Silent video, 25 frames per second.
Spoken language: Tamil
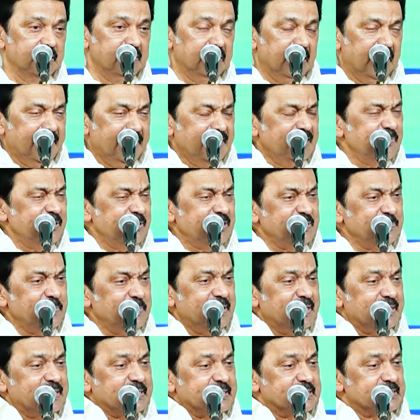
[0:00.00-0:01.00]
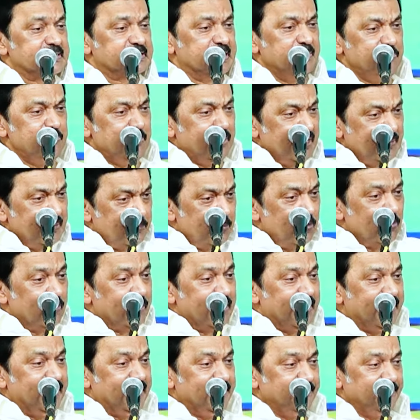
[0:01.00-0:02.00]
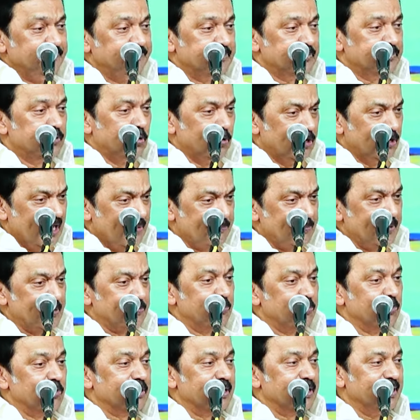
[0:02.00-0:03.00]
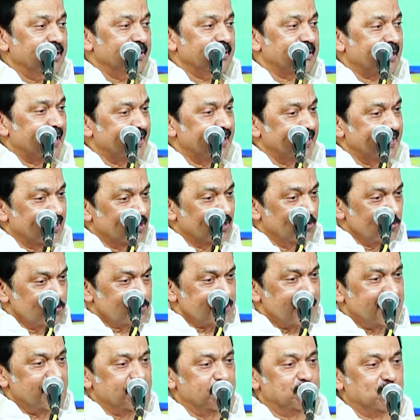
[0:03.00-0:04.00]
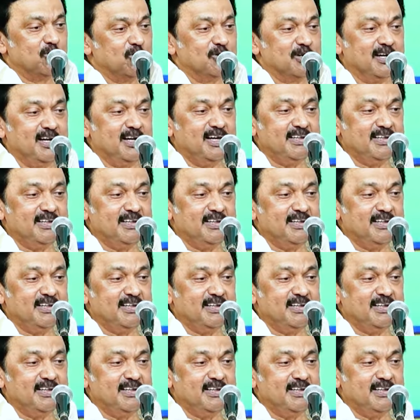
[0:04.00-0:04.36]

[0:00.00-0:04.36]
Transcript: அது மட்டுமல்ல செம்மொழி பூங்கா தொல்காப்பிய பூங்கா கலைஞர் நூற்றாண்டு பூங்கா